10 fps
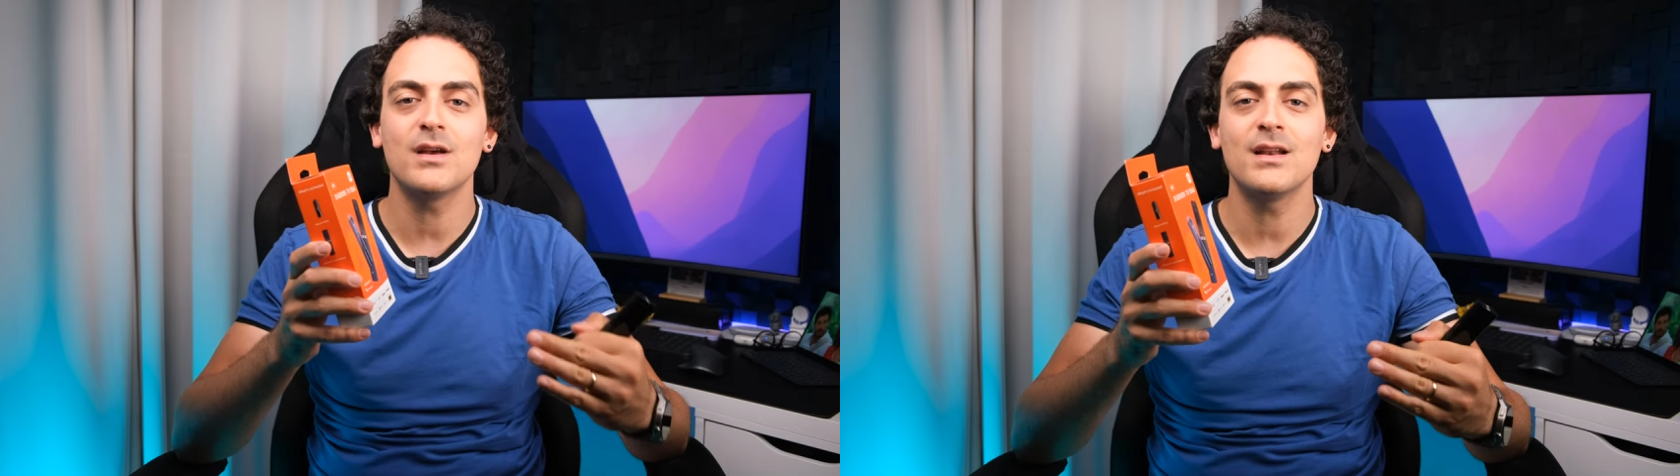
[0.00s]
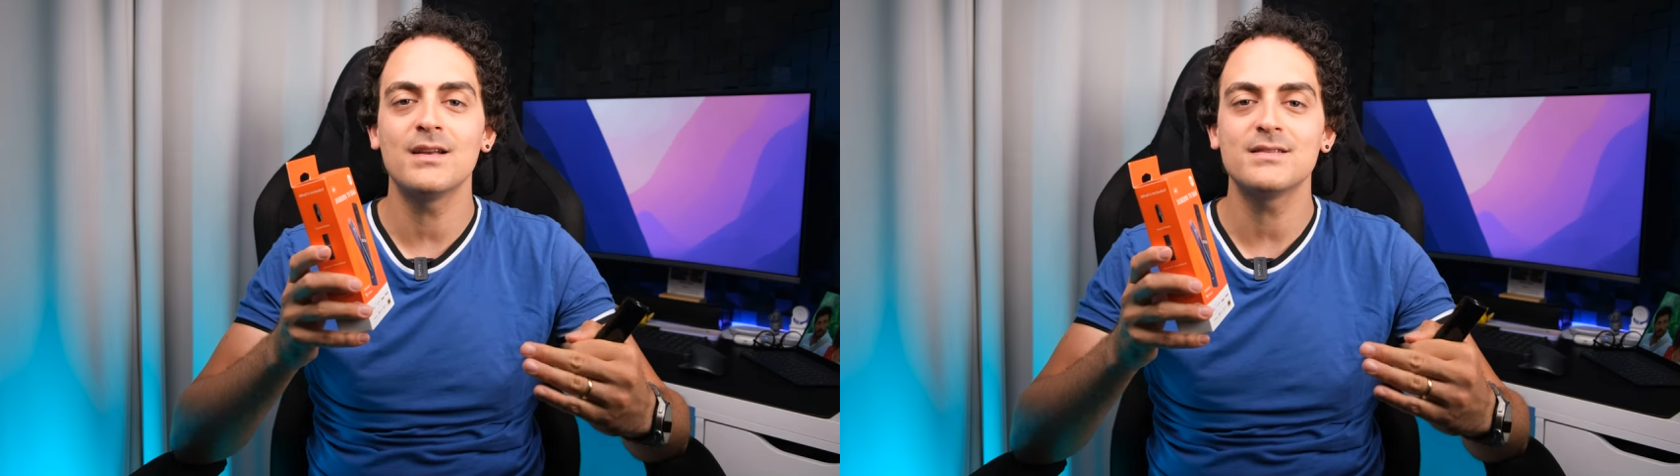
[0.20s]

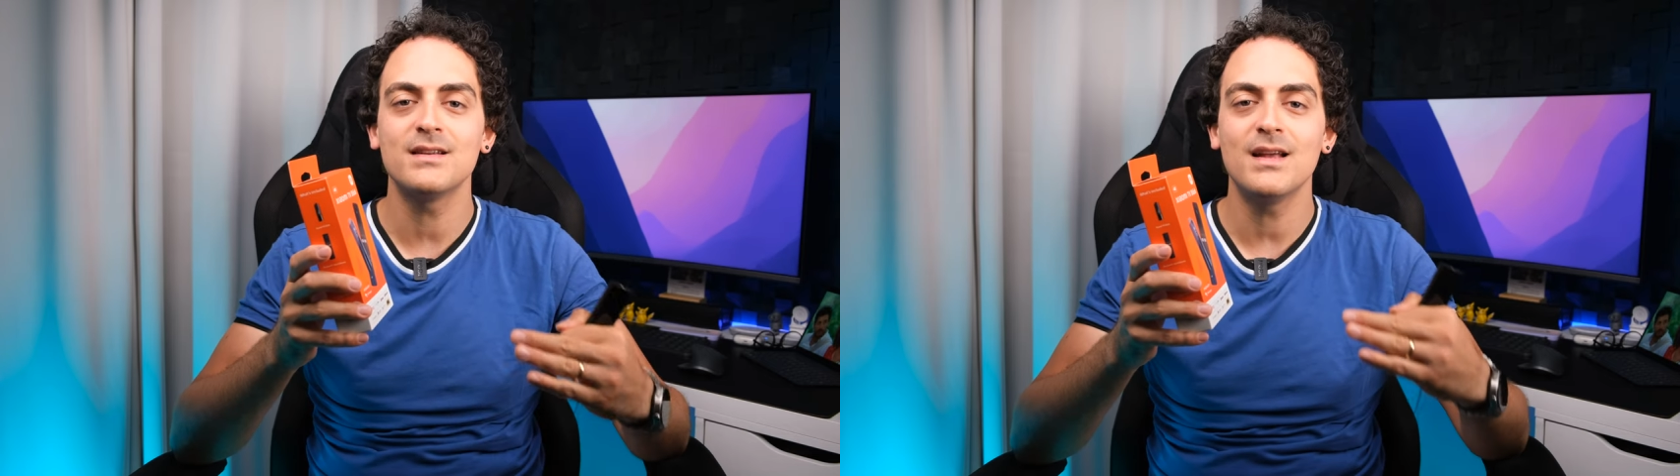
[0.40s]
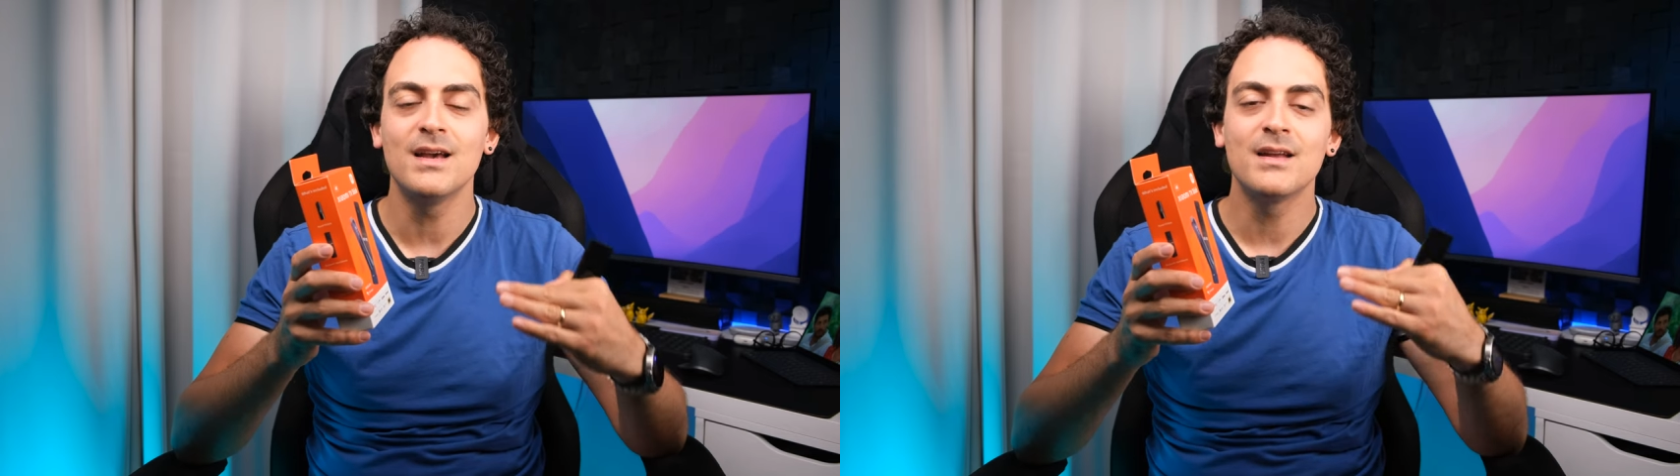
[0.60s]

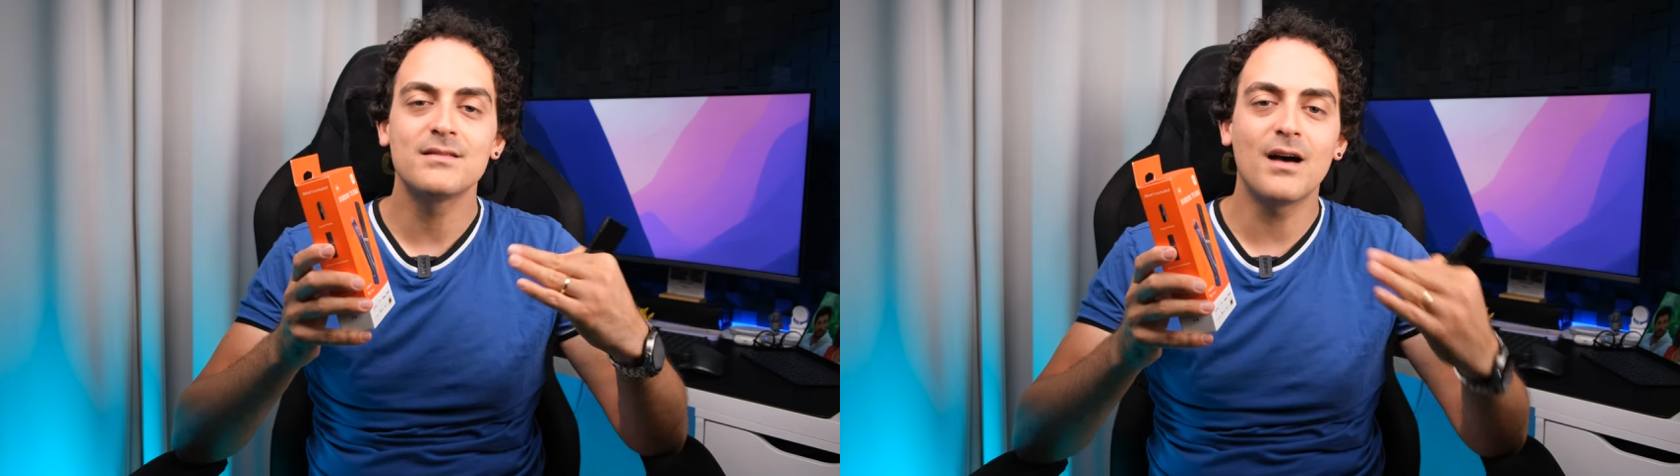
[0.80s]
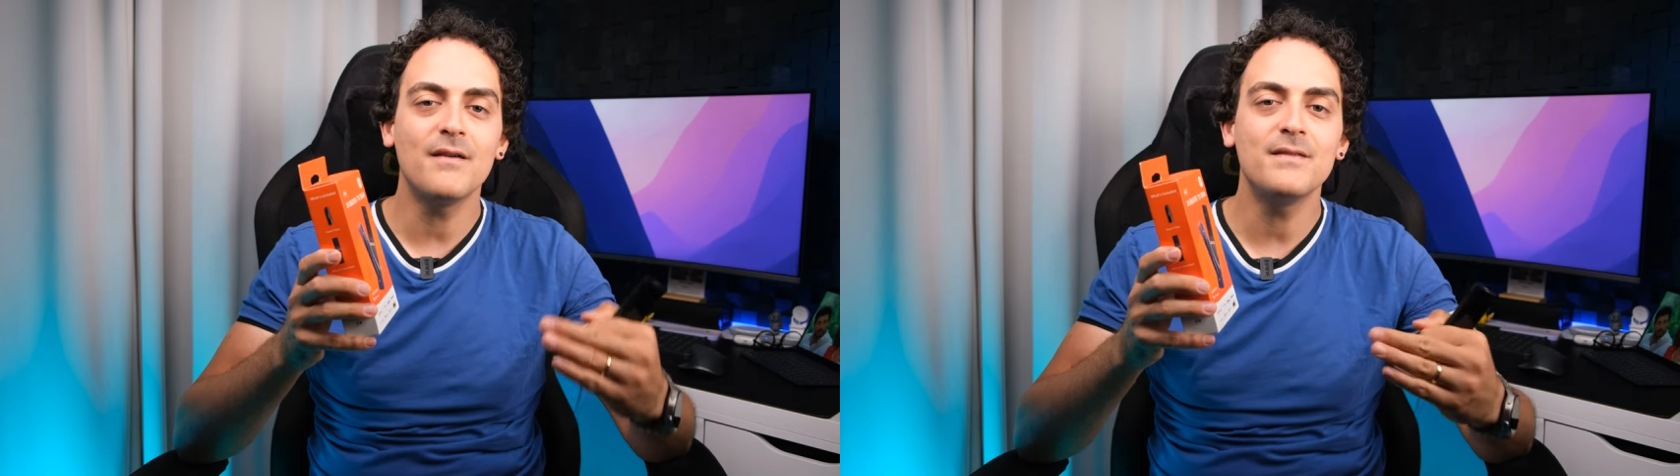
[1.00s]
enerjiyle
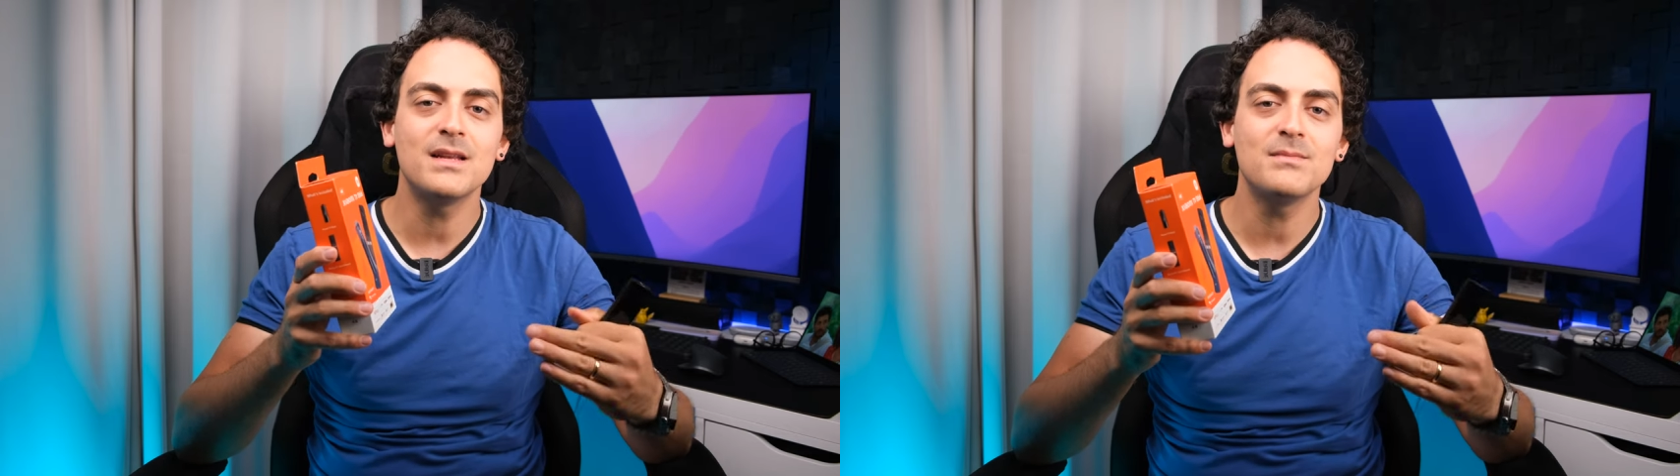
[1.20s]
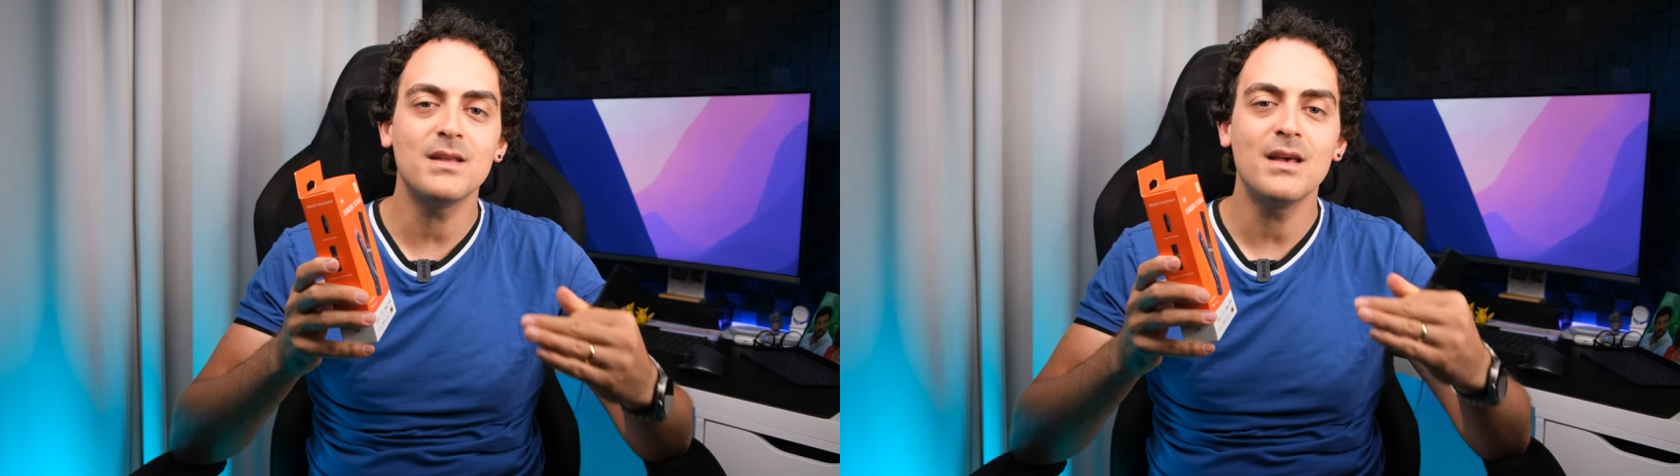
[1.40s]
daha
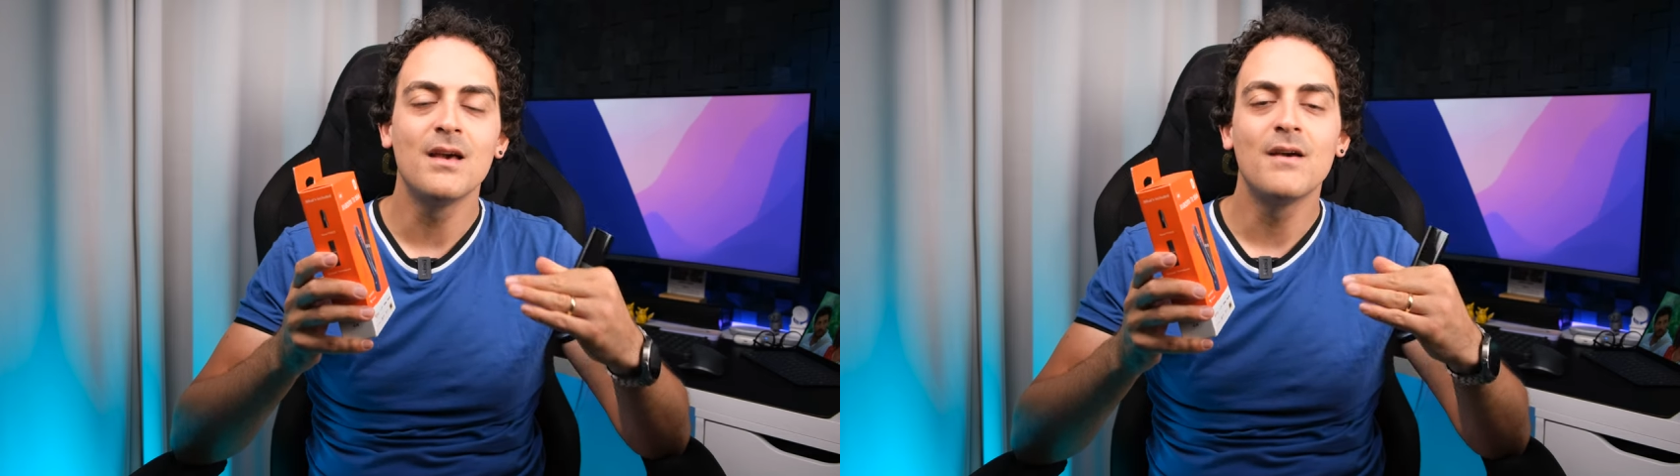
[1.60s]
verimli